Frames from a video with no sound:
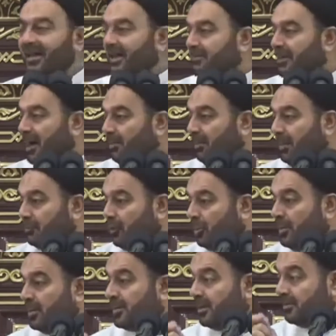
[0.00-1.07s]
इमाम ने
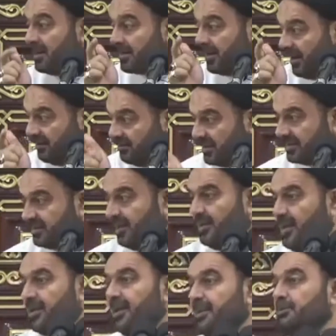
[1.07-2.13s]
मोमिन का मकाम
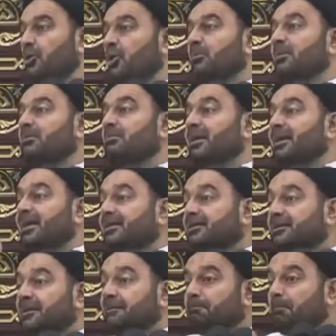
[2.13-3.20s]
बताया कि मोमिन में
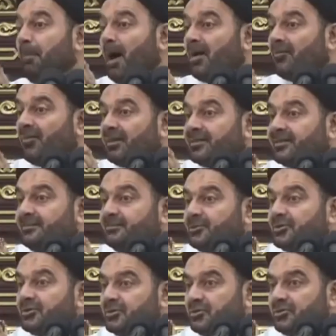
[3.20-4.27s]
इतने पावर्स
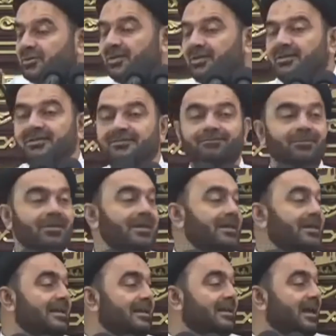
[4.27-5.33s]
मौजूद हैं
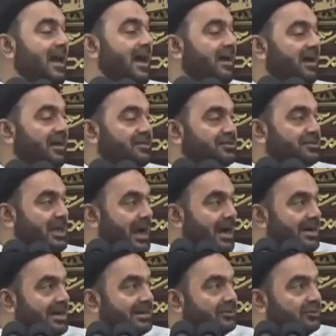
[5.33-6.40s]
कि अगर
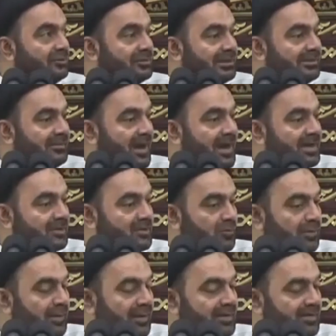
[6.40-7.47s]
चाहे तो दीवार को
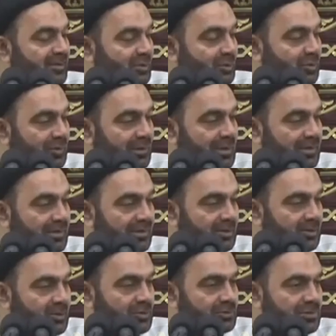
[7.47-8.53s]
कहे सोने की
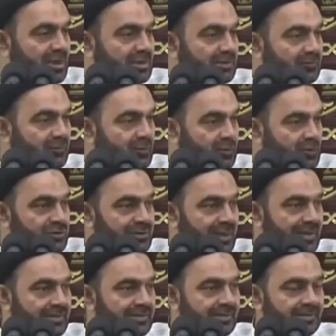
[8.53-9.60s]
हो जा तो वो हो
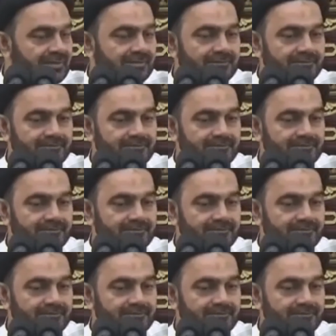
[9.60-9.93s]
जाएगी